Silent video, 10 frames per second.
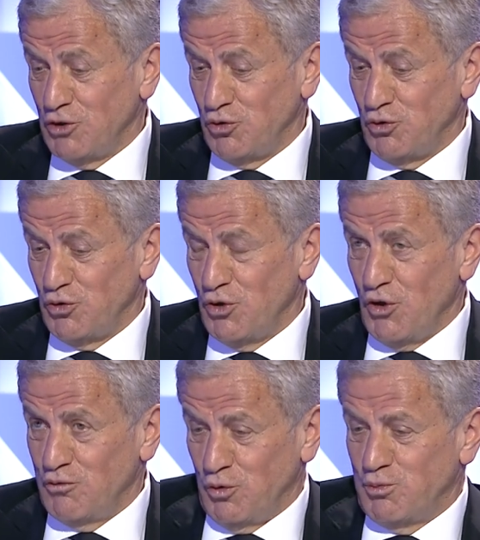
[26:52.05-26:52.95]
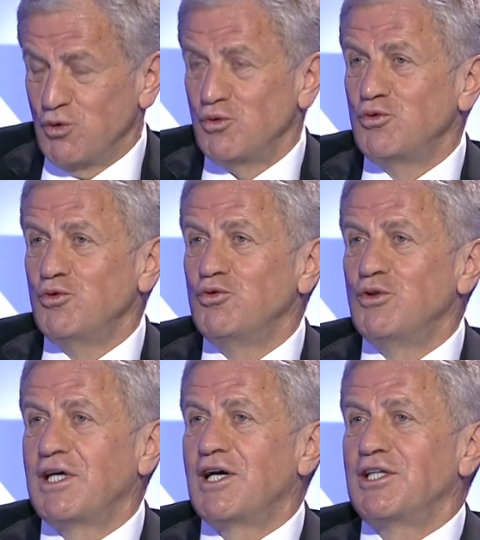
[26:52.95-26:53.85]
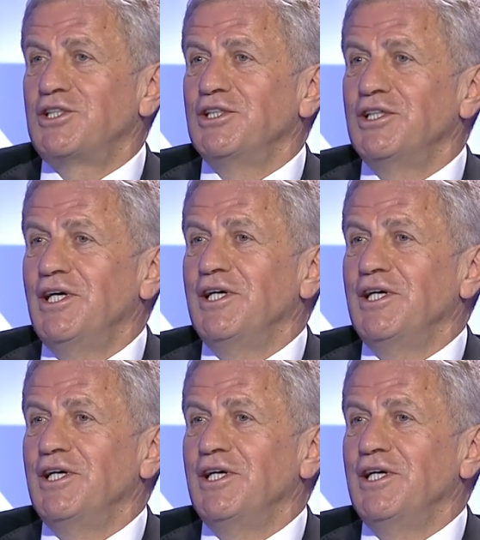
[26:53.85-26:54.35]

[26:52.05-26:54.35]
çünkü futbolun ruhuna karşı